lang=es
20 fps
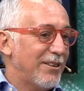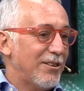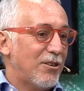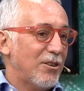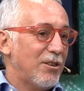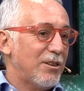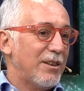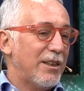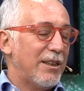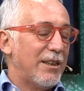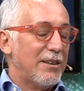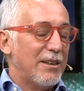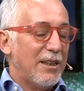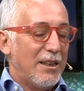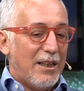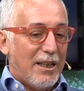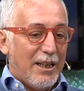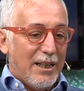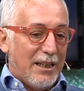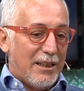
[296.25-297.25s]
Entonces,
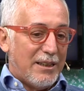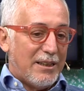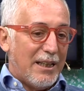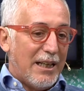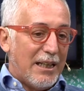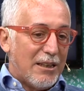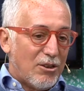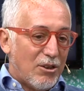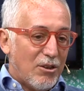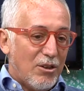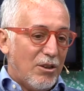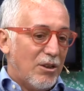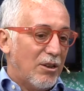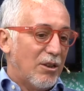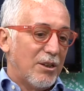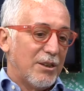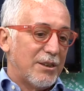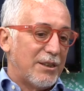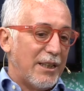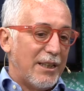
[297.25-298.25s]
el
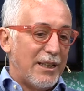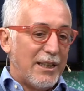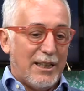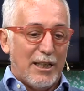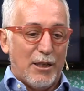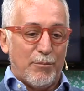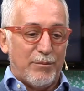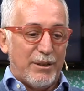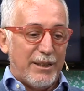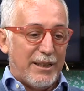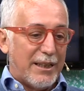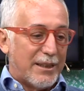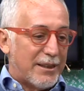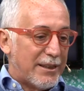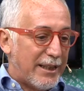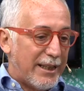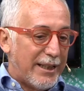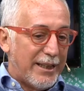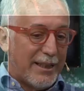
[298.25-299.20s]
teatro tiene la inmediatez,